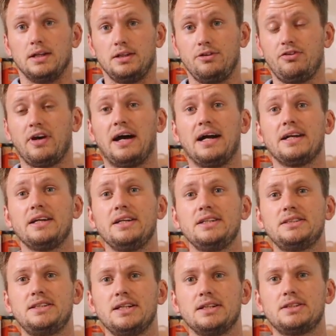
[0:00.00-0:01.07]
Die Frage
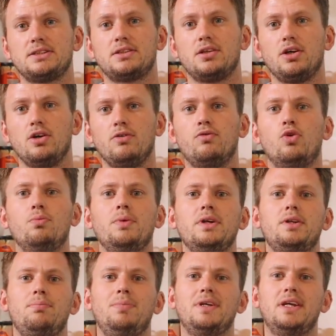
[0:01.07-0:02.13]
ist jetzt,
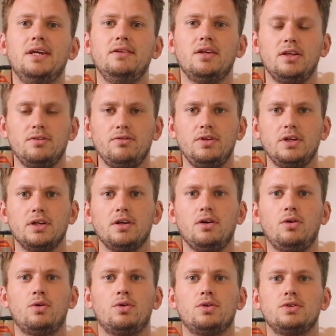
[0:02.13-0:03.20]
womit beginnen
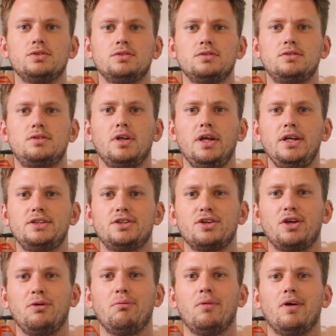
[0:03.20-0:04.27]
wir? Und ich
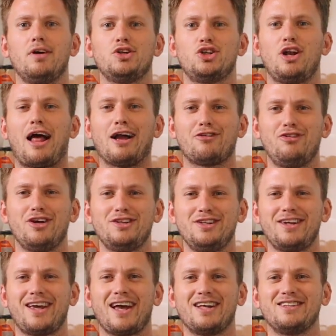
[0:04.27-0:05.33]
sage immer,
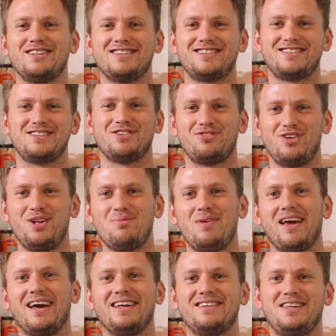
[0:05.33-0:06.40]
Schlagfertigkeit ist
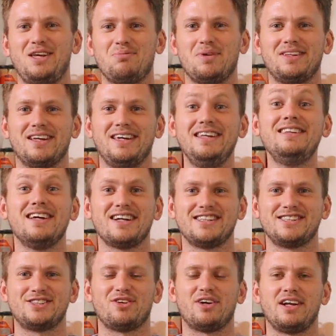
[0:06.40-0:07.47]
vielmehr ein Thema der
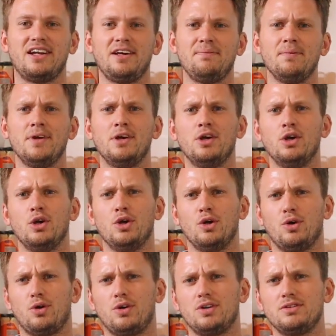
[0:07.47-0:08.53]
inneren Säule.
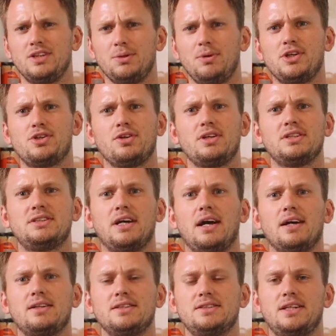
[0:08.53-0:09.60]
Und ich habe eh schon
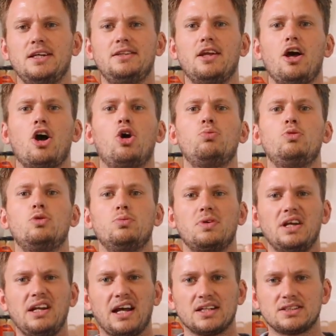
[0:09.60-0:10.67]
gesagt, es geht darum,
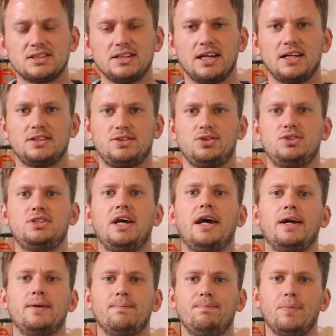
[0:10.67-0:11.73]
Gelassenheit zu
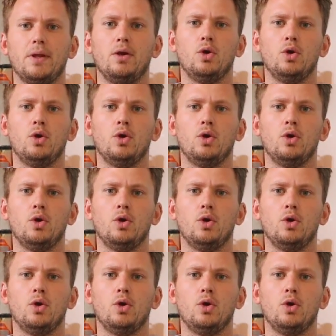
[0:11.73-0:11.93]
zeigen